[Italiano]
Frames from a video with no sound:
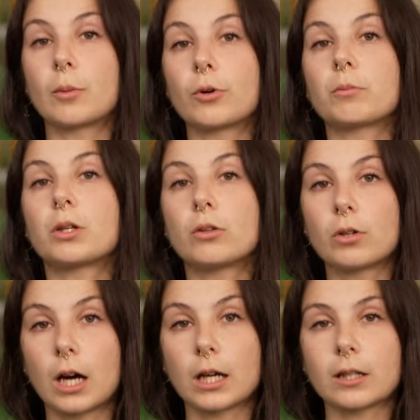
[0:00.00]
la puoi
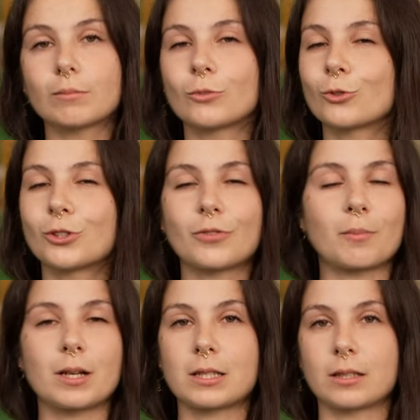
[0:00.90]
migliorare, non ti fa
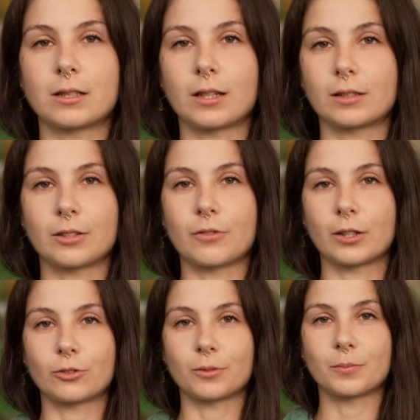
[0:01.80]
mai sentire in
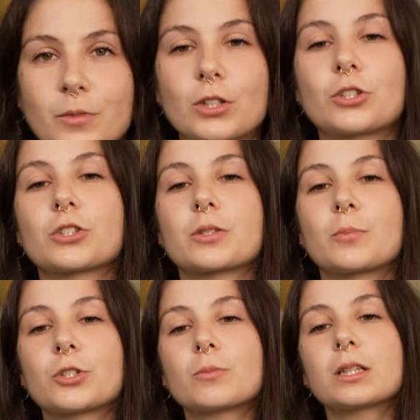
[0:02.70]
difetto, ti dice
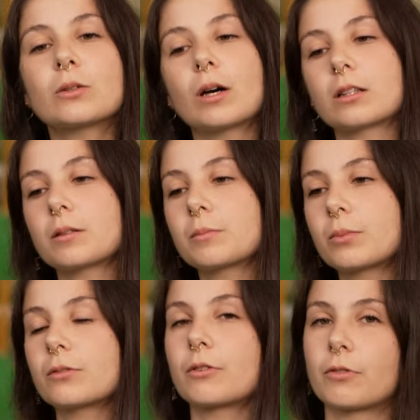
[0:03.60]
semplicemente guarda,
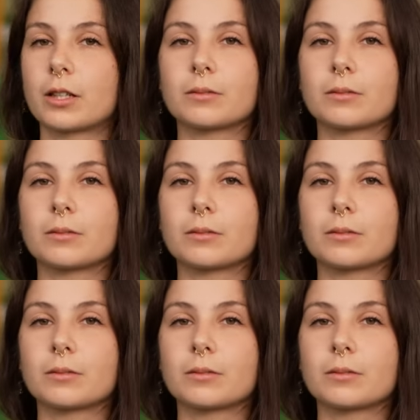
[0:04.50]
prova a fare